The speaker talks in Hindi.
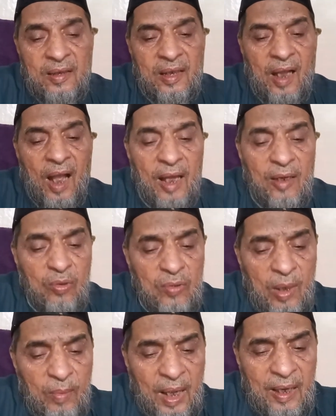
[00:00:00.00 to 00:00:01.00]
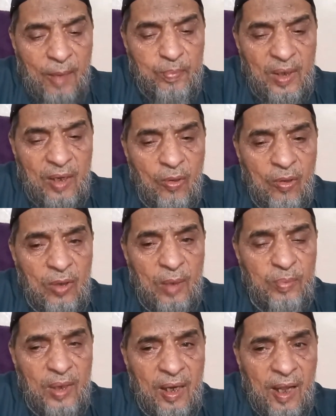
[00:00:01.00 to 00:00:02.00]
शिकार खुद हमारे अपने लोगों
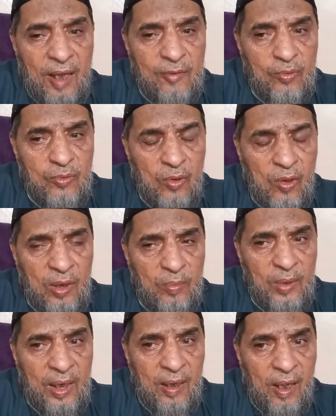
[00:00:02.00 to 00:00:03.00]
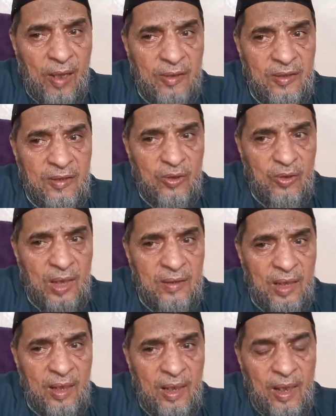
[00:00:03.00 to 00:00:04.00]
ने भी रखा दूसरों ने भी रखा और जिसकी वजह
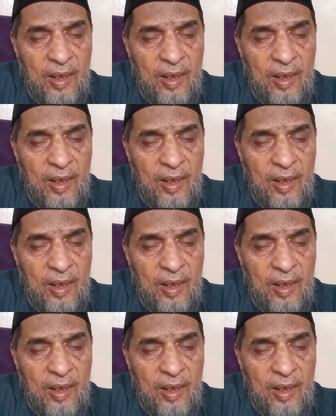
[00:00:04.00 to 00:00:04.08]
से